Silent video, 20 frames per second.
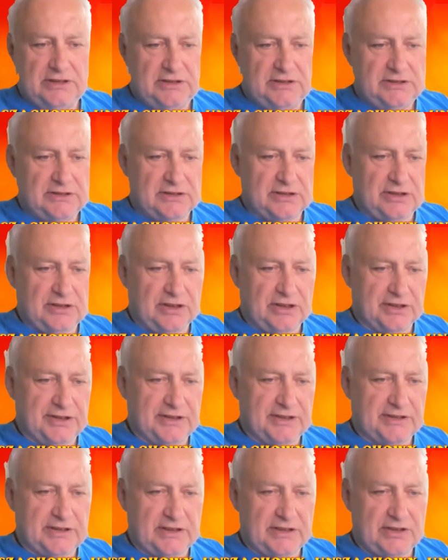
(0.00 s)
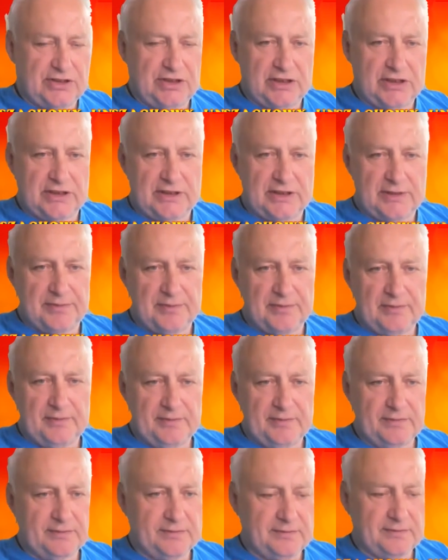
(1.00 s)
Goniec E7.
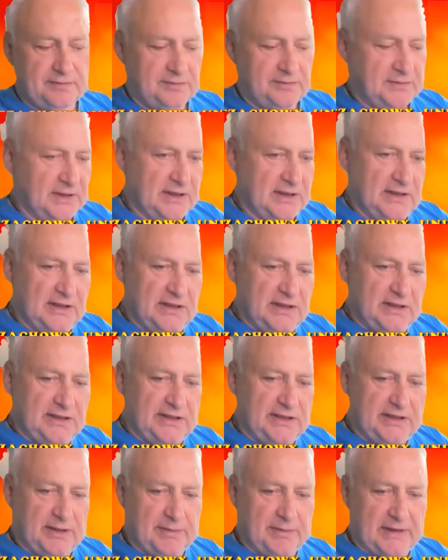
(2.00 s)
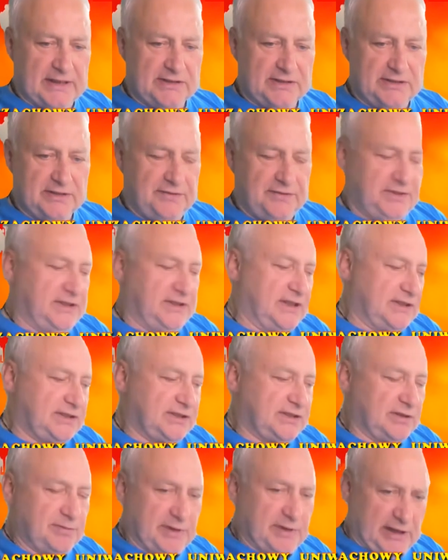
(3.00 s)
nie bardzo widać
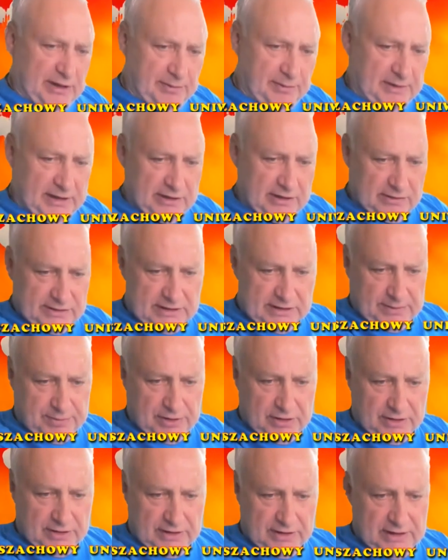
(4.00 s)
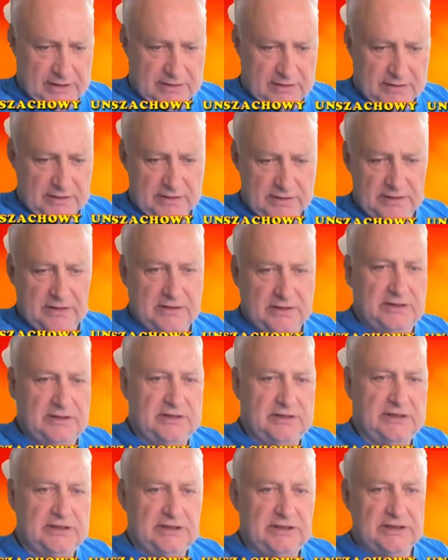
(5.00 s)
co białe mają za piona.
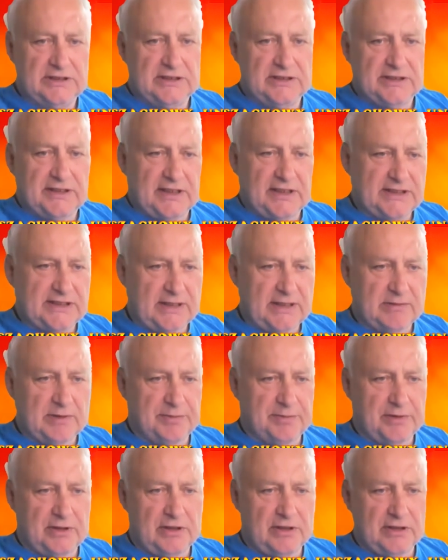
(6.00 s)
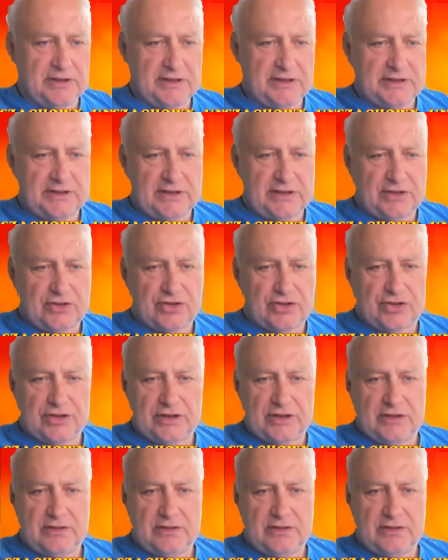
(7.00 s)
Tak samo Pogoniec D3,